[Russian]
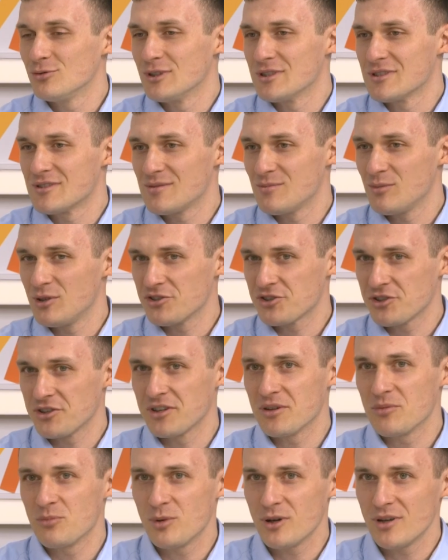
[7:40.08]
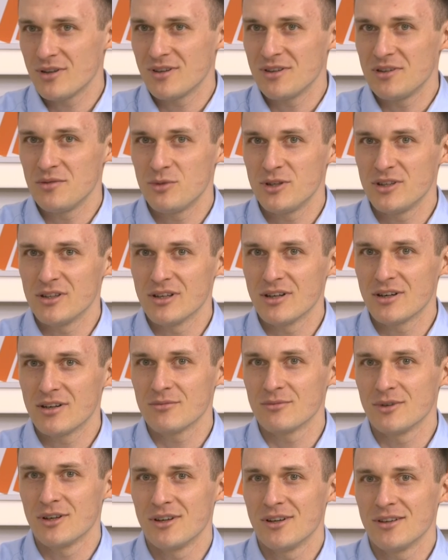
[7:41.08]
У нас большая компания, и мы
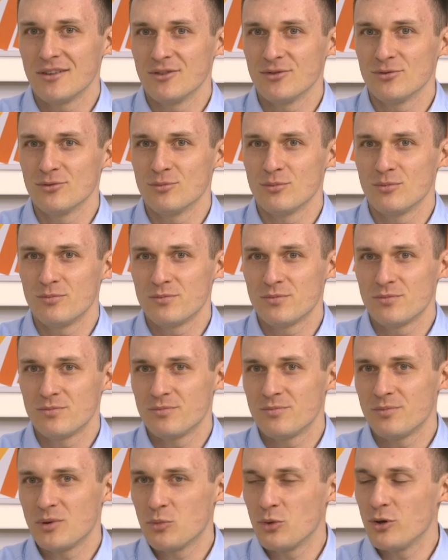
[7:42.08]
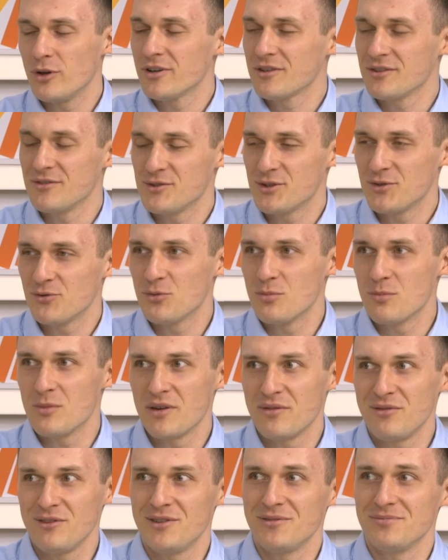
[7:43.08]
играем, ну, популярнее всего
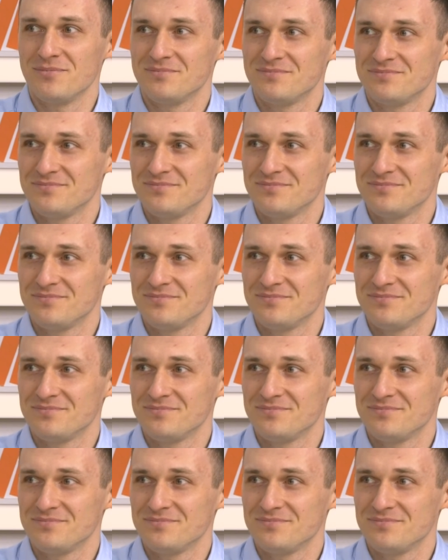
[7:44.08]
мафия.